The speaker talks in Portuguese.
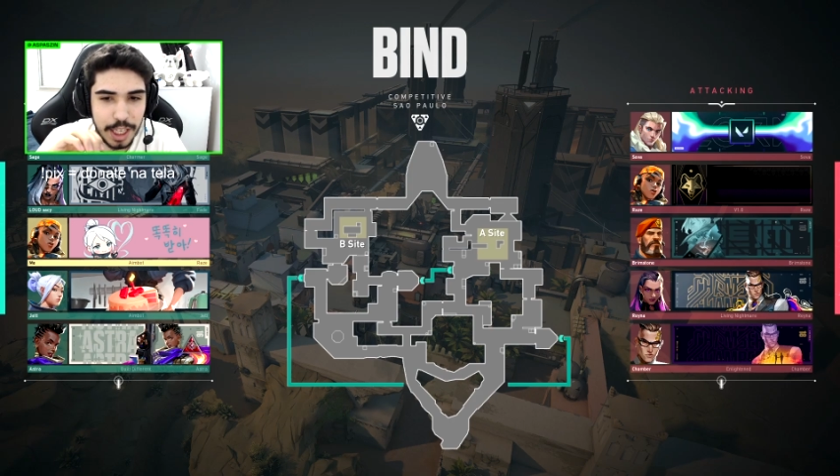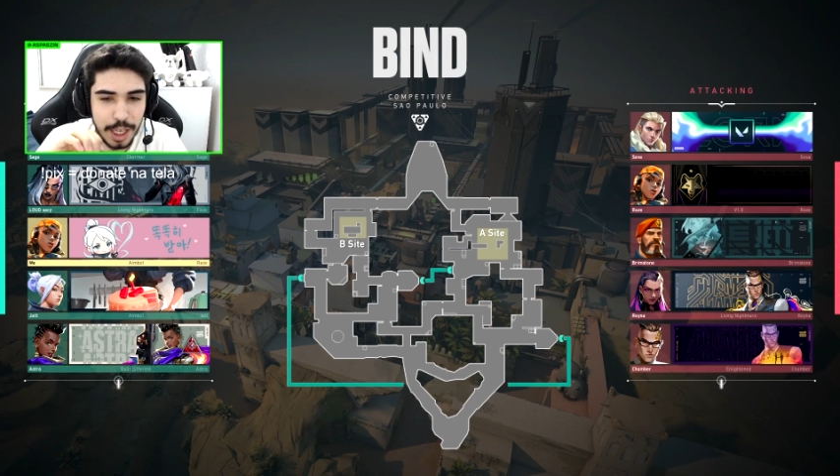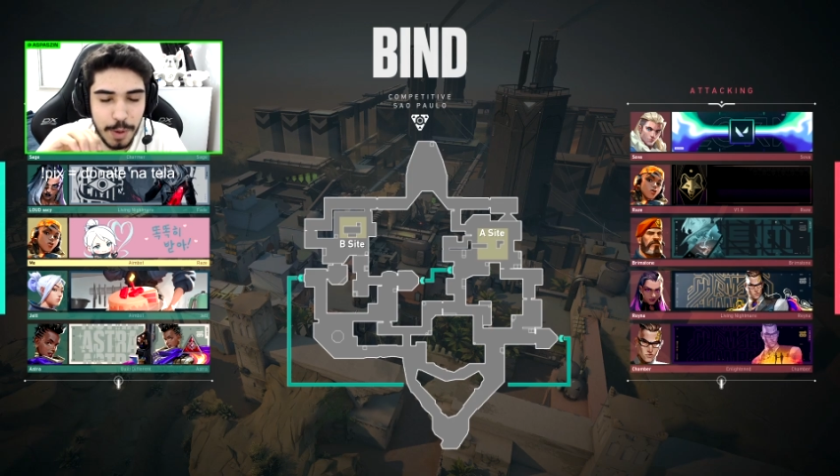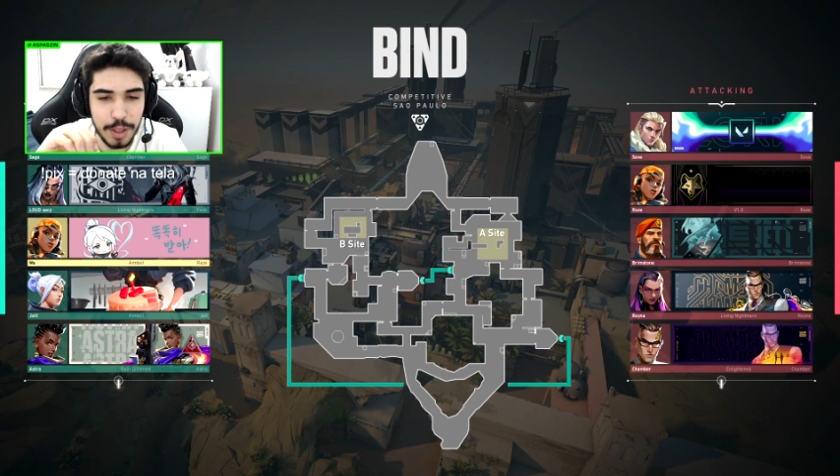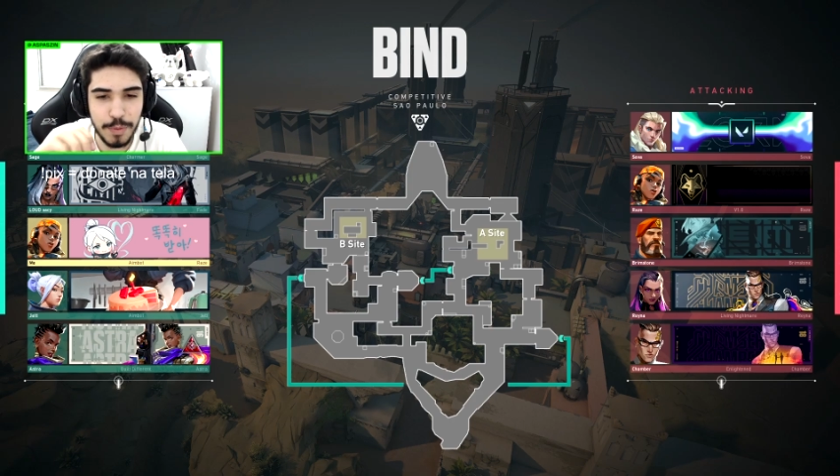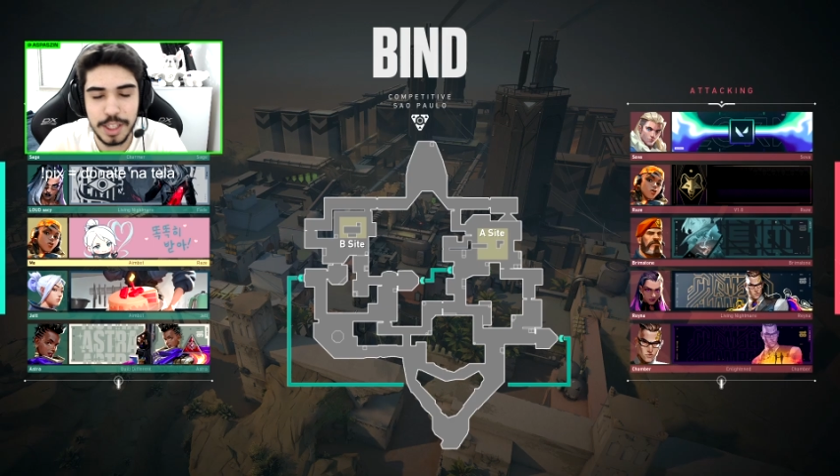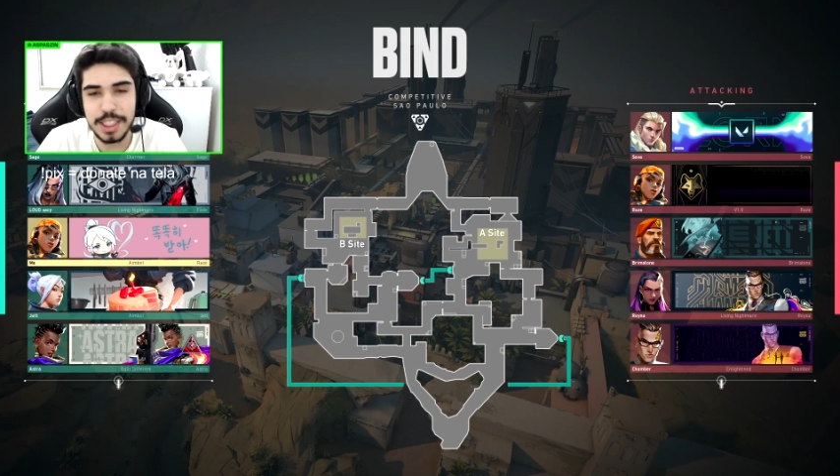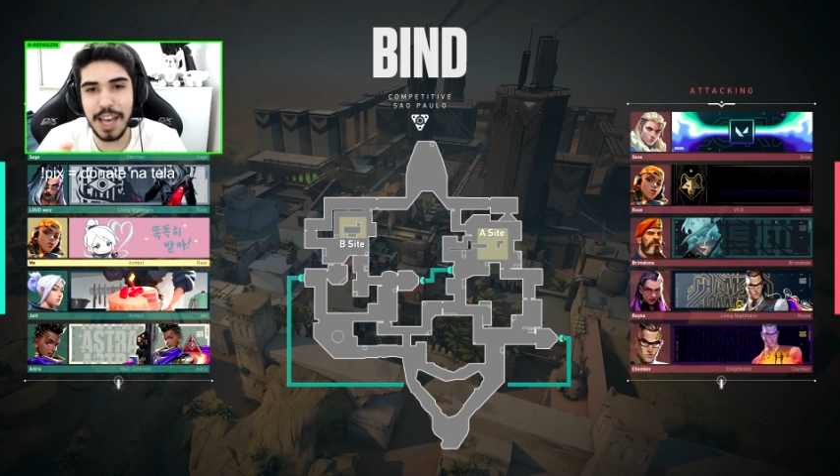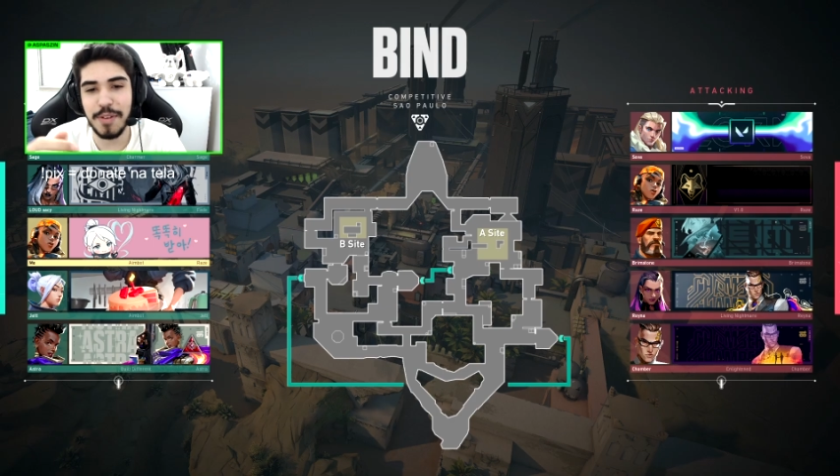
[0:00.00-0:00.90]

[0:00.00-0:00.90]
E quando você é